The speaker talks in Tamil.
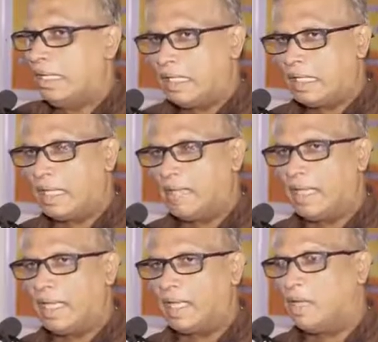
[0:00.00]
இருக்கிற
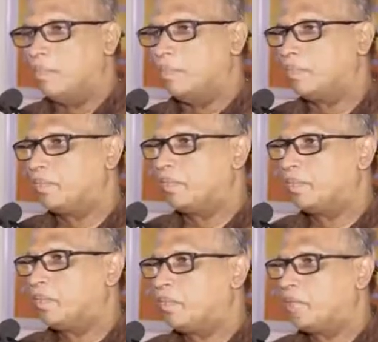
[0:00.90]
வரைக்கும்
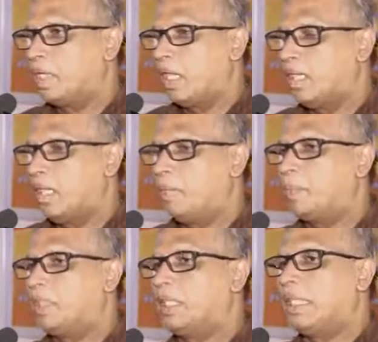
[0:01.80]
அது
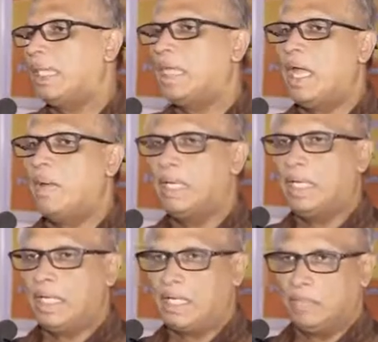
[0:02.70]
இருப்பது
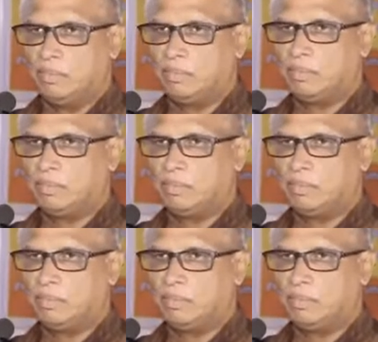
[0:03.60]
தெரியாமல் இருக்கும்